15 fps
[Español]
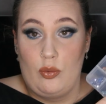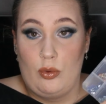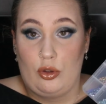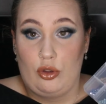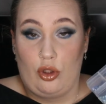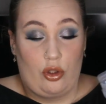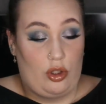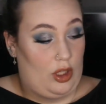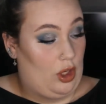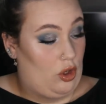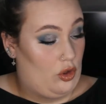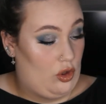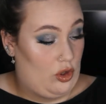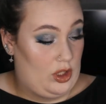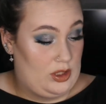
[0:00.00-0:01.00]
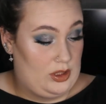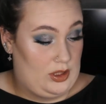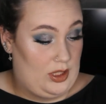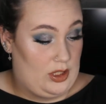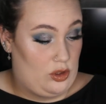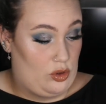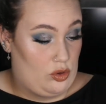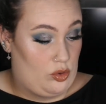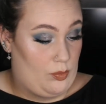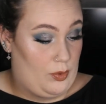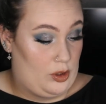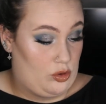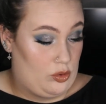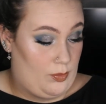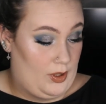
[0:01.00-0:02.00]
un montón de colores y es
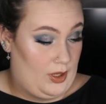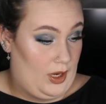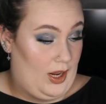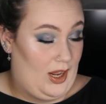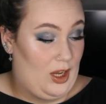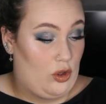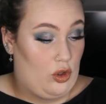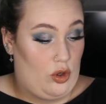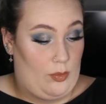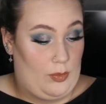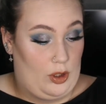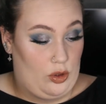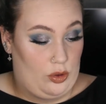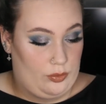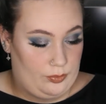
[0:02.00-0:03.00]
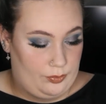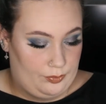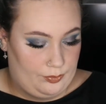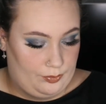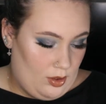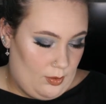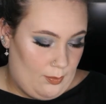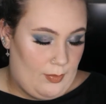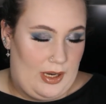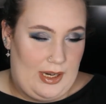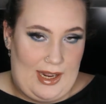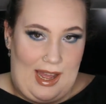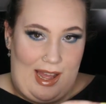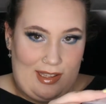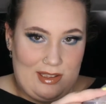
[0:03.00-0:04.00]
súper, súper económico.
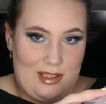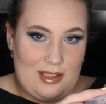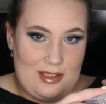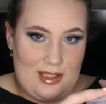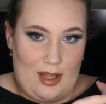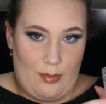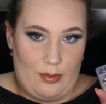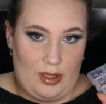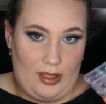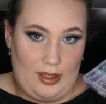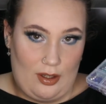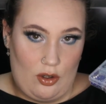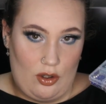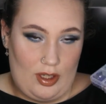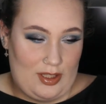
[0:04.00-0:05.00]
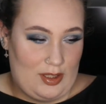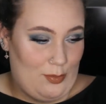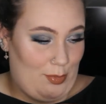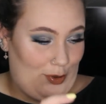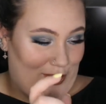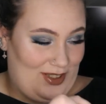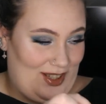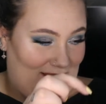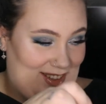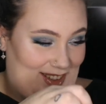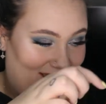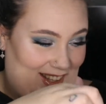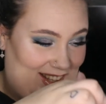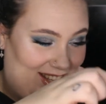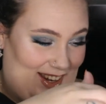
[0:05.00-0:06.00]
Vale, antes de abrirlo es
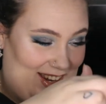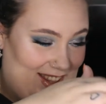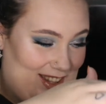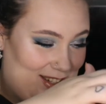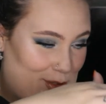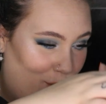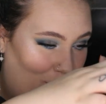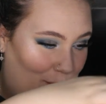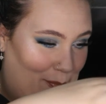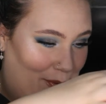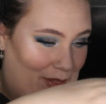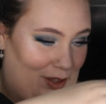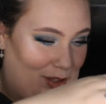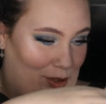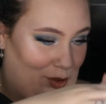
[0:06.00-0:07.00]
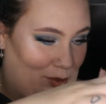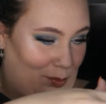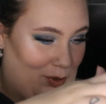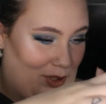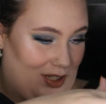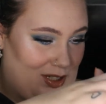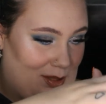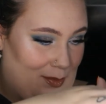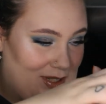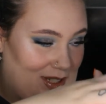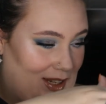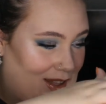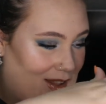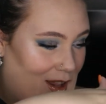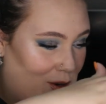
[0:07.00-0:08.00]
importante que le deis golpecitos porque siempre
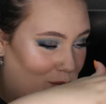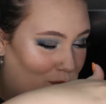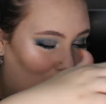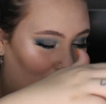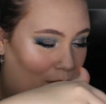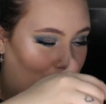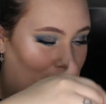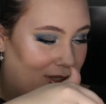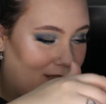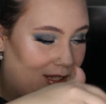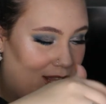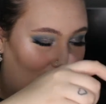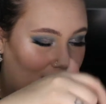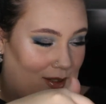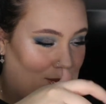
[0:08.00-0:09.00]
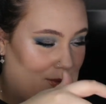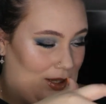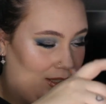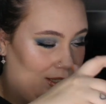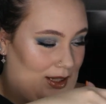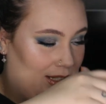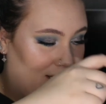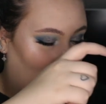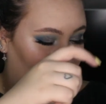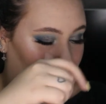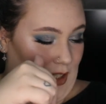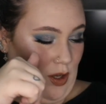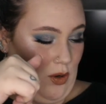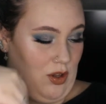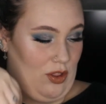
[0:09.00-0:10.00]
se queda alguno en la parte de arriba
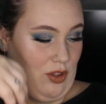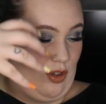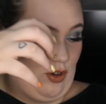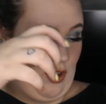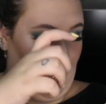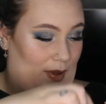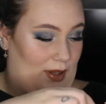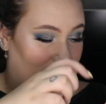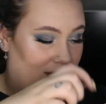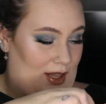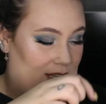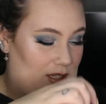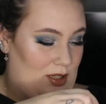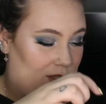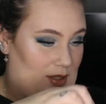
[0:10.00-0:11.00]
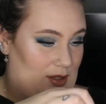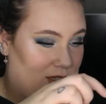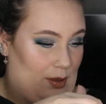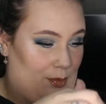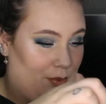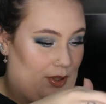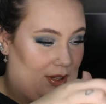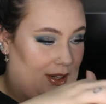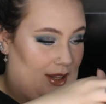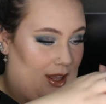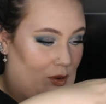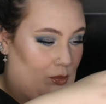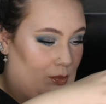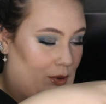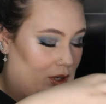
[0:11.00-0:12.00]
y cuando lo levantéis se puede
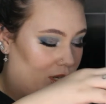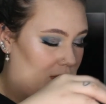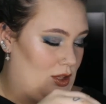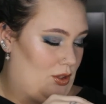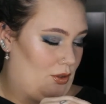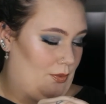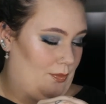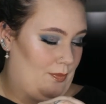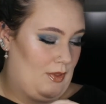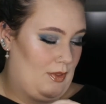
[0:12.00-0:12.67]
liar un poquito.